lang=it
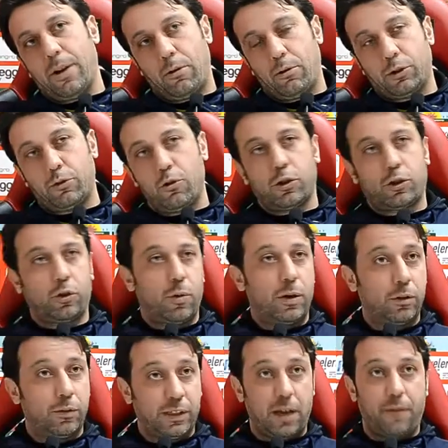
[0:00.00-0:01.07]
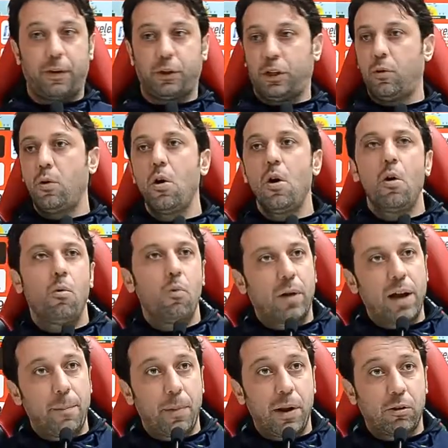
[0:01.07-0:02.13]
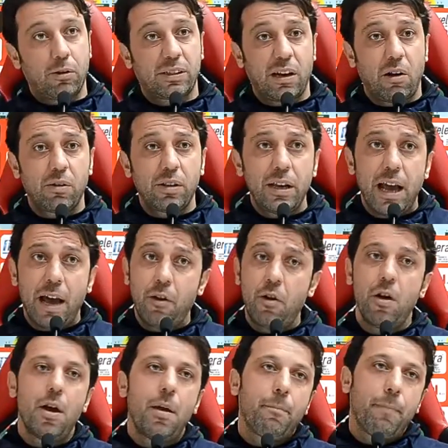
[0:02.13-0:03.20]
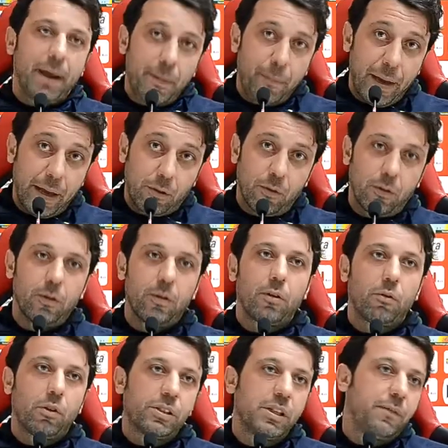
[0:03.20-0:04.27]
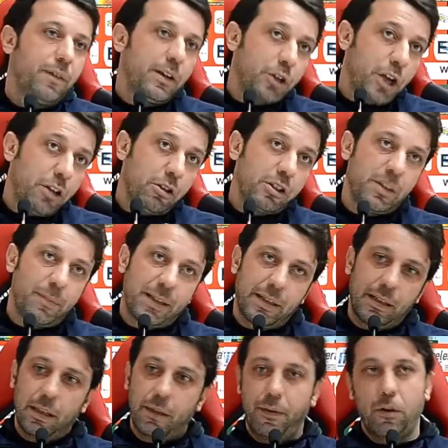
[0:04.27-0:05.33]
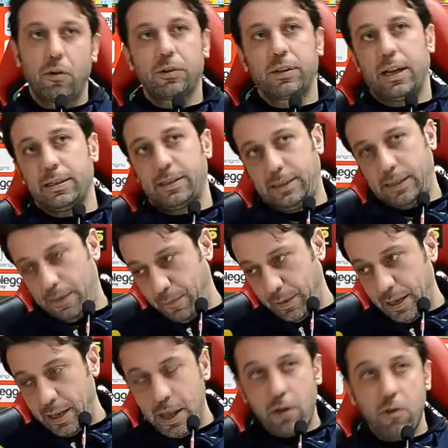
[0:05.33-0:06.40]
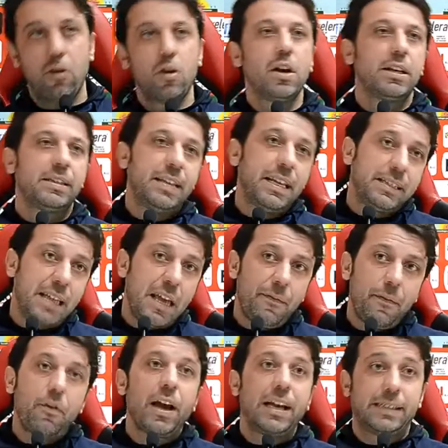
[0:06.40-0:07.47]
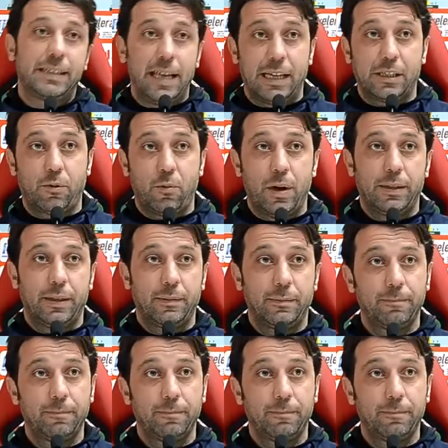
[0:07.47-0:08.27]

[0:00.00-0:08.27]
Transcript: l'anno scorso quando stava facendo un campionato straordinario, ma ripeto, Così facendo si mette in difficoltà sia Federico, sia Stefano e sia la squadra.